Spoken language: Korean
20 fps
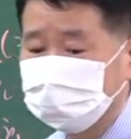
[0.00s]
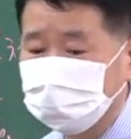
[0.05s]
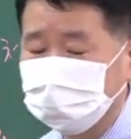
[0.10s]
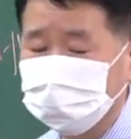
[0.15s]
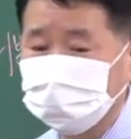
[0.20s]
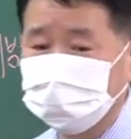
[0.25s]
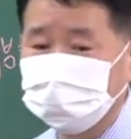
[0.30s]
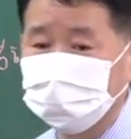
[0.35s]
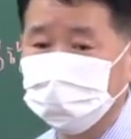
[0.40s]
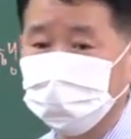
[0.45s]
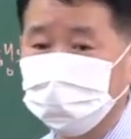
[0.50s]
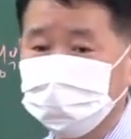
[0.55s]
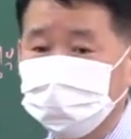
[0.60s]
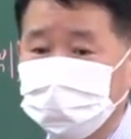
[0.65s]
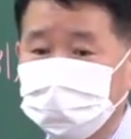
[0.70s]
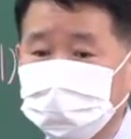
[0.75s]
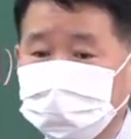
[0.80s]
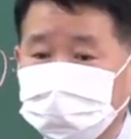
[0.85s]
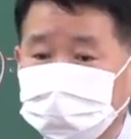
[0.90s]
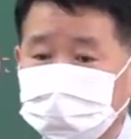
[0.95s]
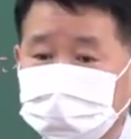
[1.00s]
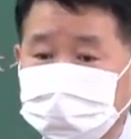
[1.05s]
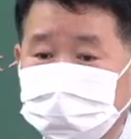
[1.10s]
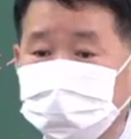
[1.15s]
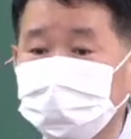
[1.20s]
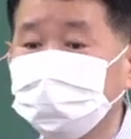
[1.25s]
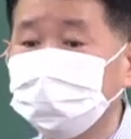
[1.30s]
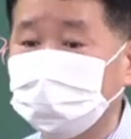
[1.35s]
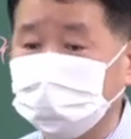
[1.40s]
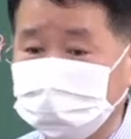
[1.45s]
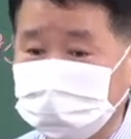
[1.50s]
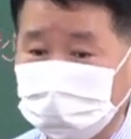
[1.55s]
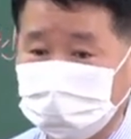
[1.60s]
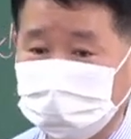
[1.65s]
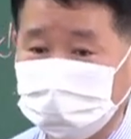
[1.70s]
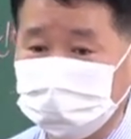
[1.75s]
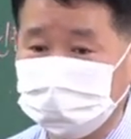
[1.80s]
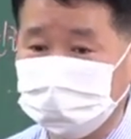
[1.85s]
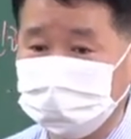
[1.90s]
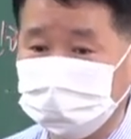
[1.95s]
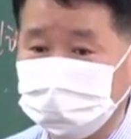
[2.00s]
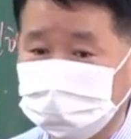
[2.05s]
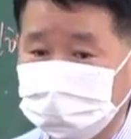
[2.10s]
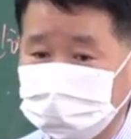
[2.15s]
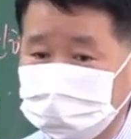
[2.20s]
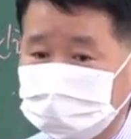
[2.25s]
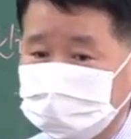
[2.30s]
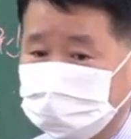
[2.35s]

저번에 5, 6월 달에 너무 많이 해가지고